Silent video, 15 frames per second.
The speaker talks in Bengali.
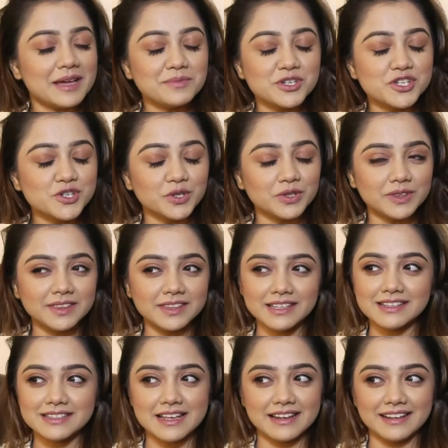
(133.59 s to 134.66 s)
আমি
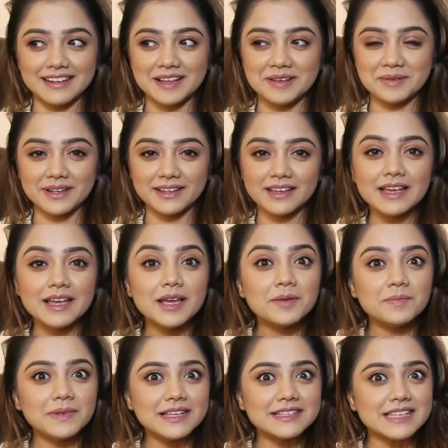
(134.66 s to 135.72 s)
সত্যি জানি না মানে
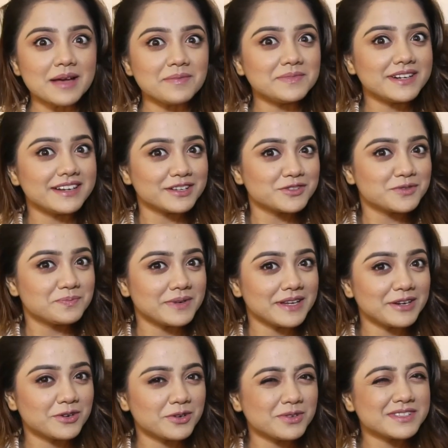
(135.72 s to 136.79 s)
প্লিজ আপনারা একটু
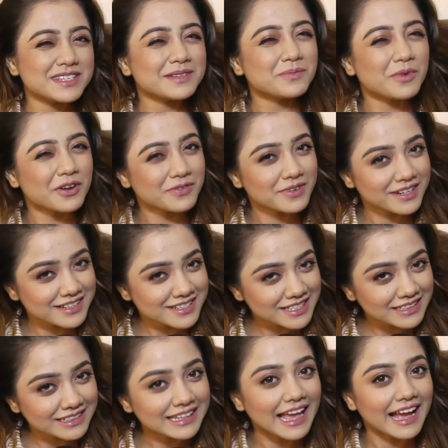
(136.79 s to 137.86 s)
প্রে করুন যাতে বয়ফ্রেন্ডের
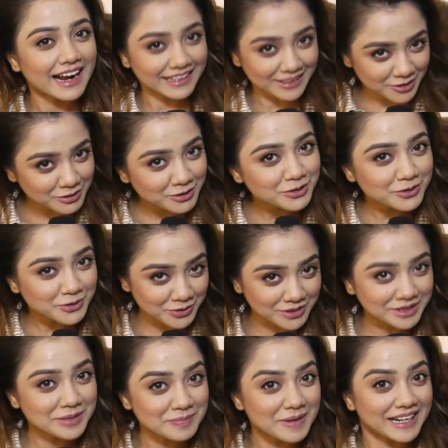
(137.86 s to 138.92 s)
সাথে দেখাটা অন্তত
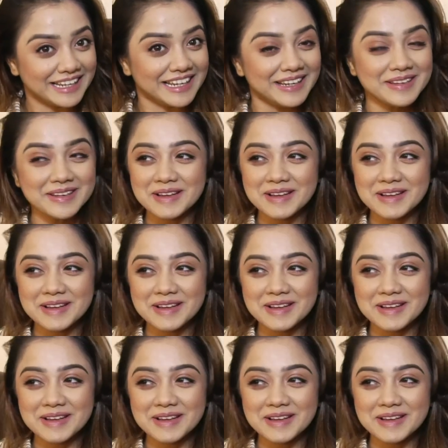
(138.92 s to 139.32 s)
করতে পারি